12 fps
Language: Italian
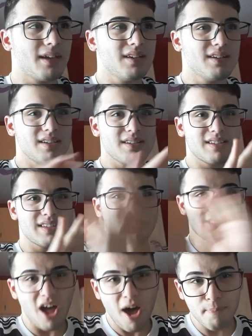
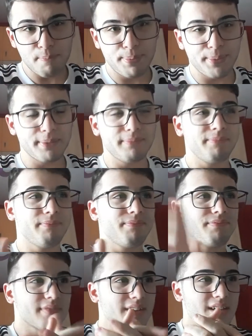
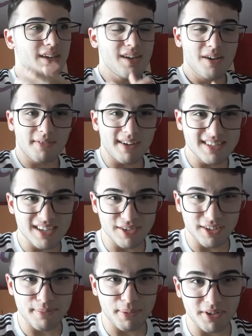Stop! Questi sono
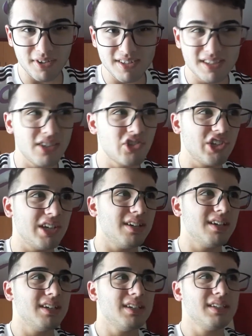i pronostici
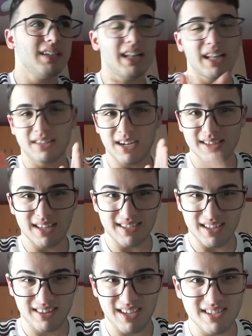della
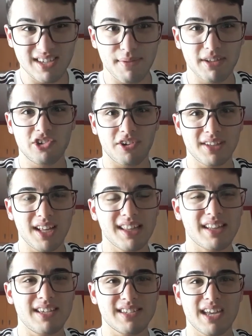37 giornata
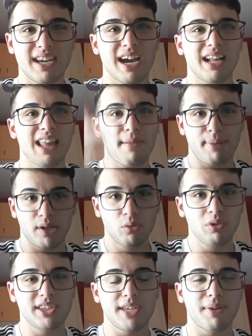di Serie A, la
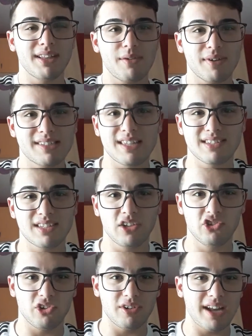penultima di questa
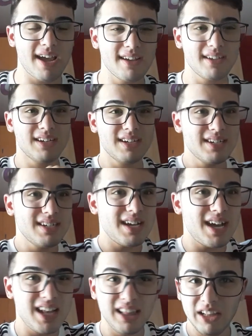stagione.
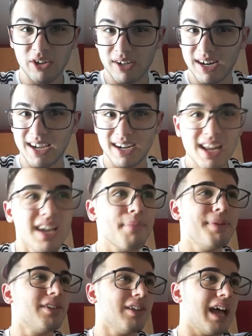Allora,
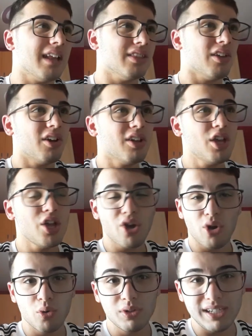ricapitolando.
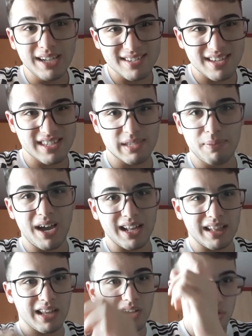Udinese
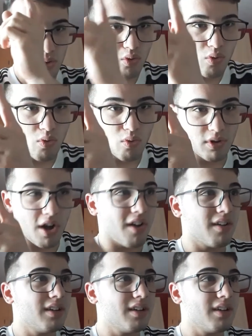Spal 1,